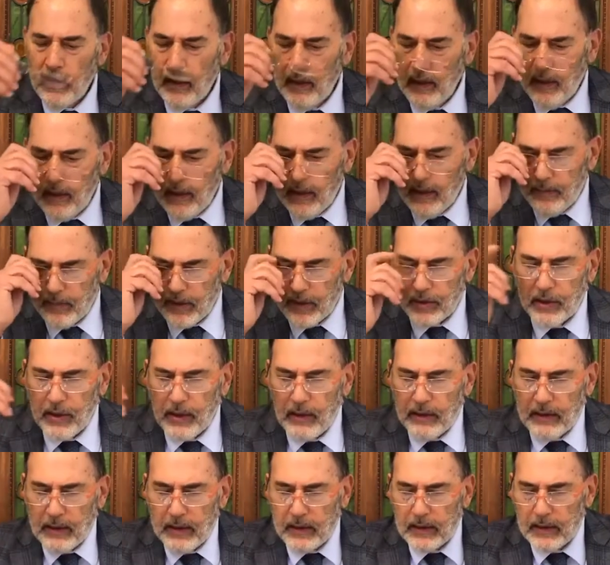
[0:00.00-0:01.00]
La
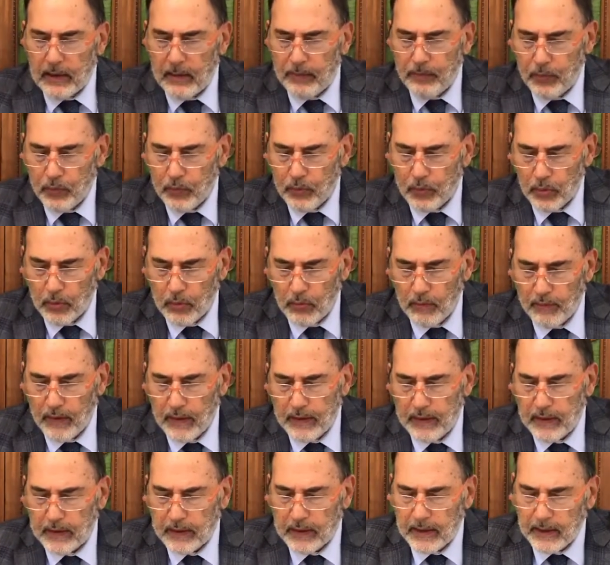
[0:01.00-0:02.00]
braccia inizia appunto con
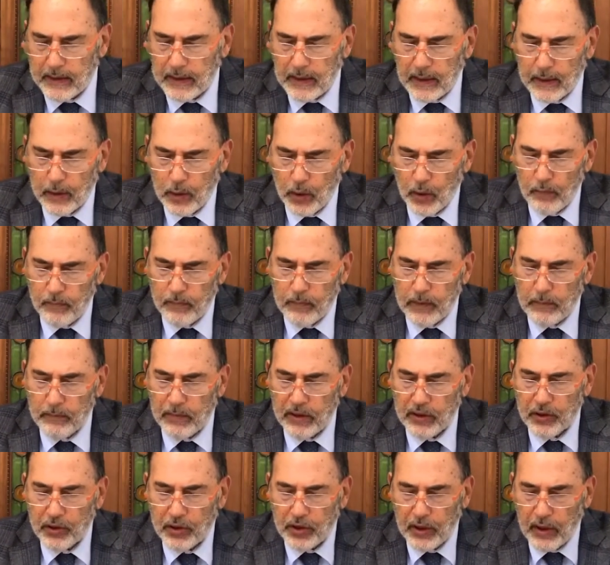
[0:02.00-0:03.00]
Vaiezè Jacob mi
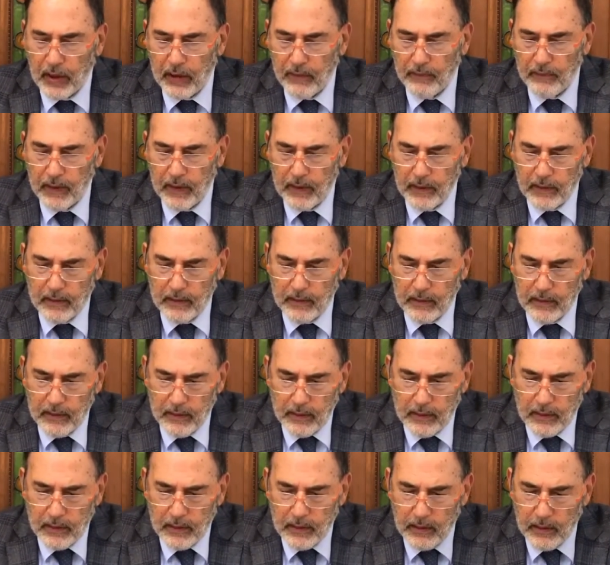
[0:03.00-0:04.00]
Bershava,
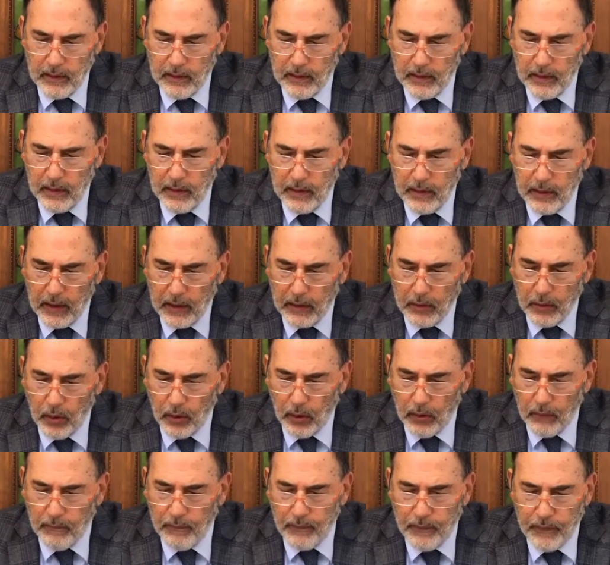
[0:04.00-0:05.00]
eh,
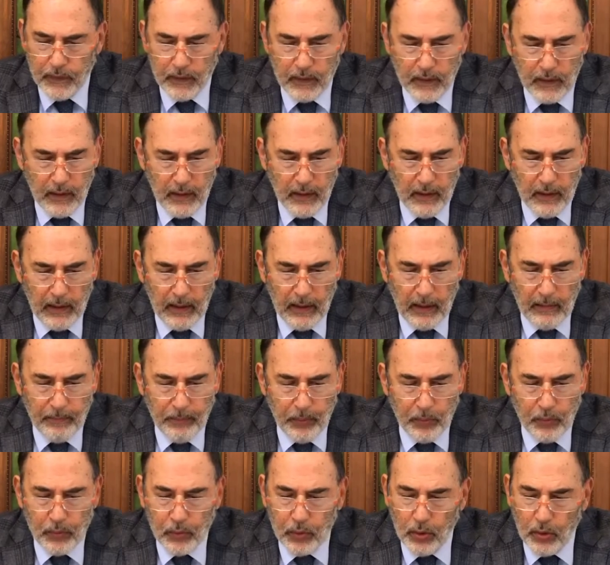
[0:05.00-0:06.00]
Jacob
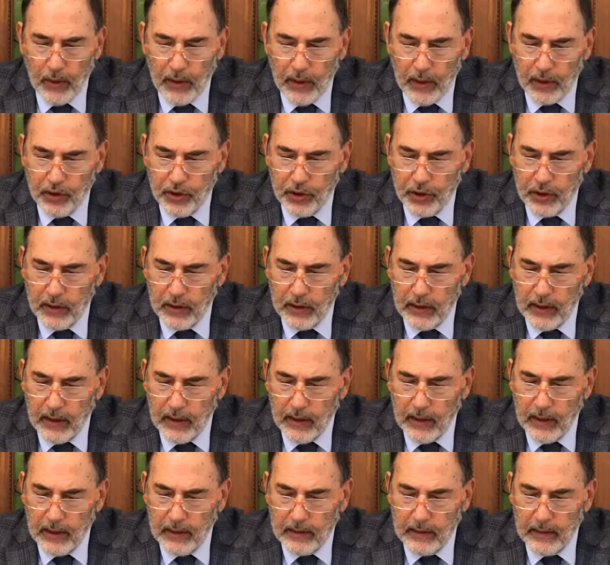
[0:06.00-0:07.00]
appunto esce
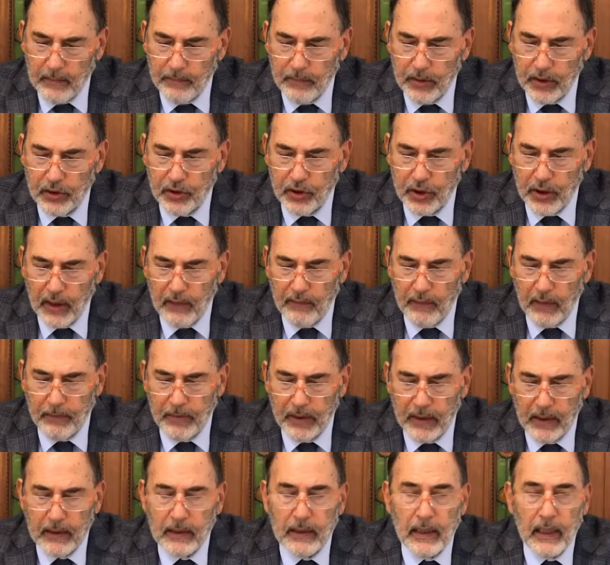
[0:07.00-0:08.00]
da, da Berceva
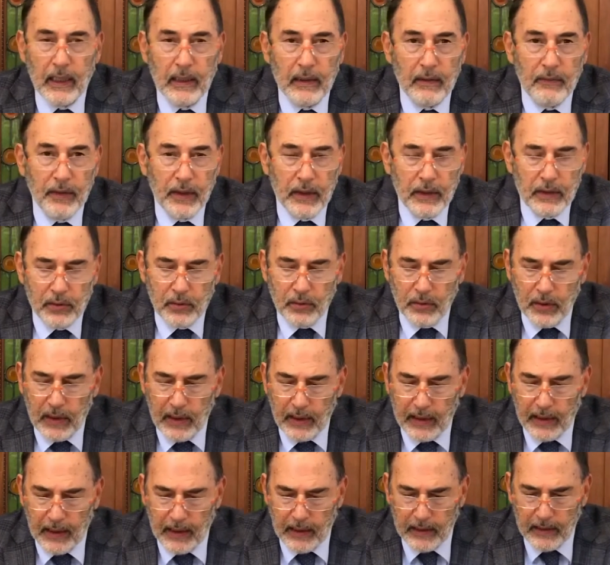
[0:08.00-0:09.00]
per andare verso
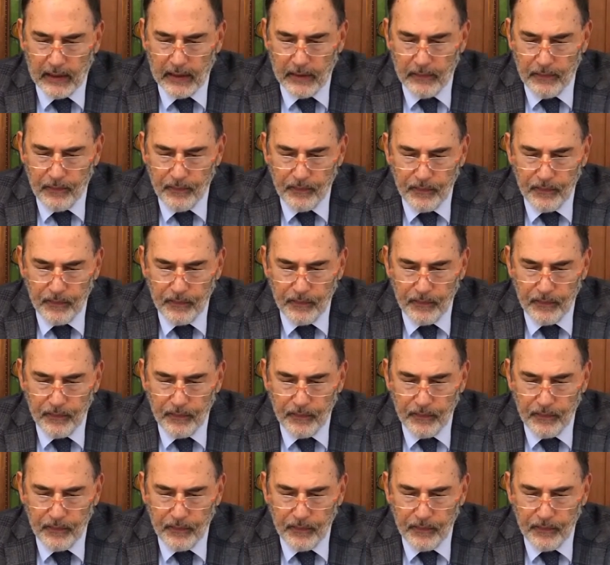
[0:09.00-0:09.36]
Haran.